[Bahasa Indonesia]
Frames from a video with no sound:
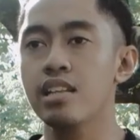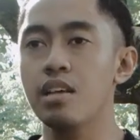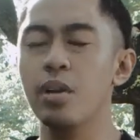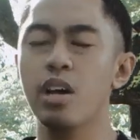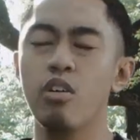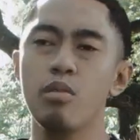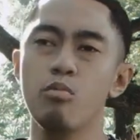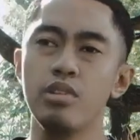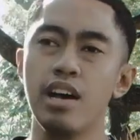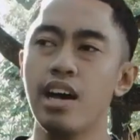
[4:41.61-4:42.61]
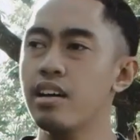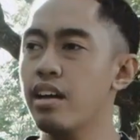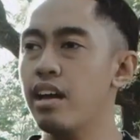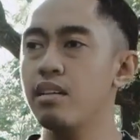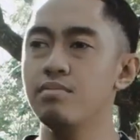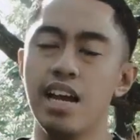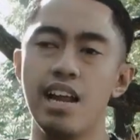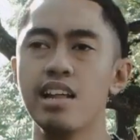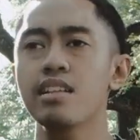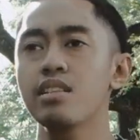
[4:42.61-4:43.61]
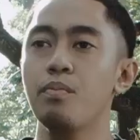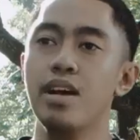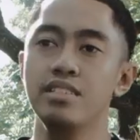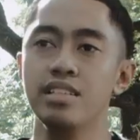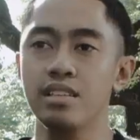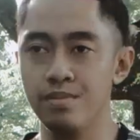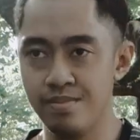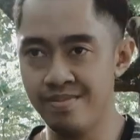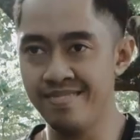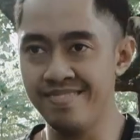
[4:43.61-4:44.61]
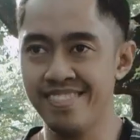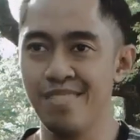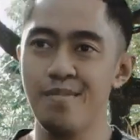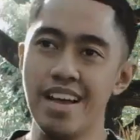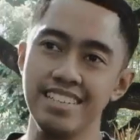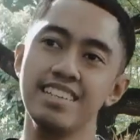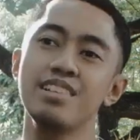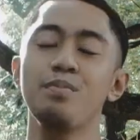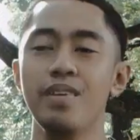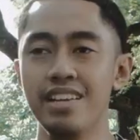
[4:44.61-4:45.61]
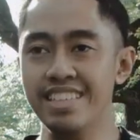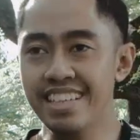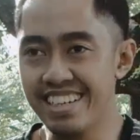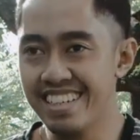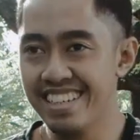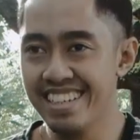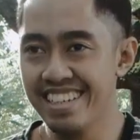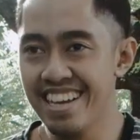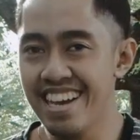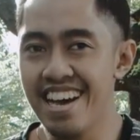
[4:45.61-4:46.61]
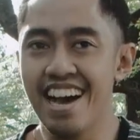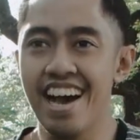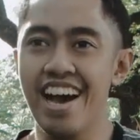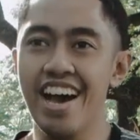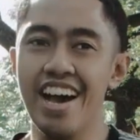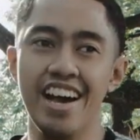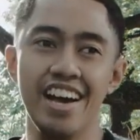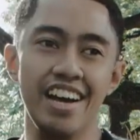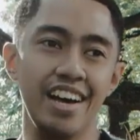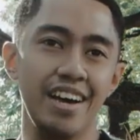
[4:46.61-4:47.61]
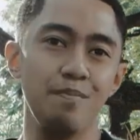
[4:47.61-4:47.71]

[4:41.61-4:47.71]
tapi kalau kemudahan kayak jalanan tetap macet banjir tetap banjir uh,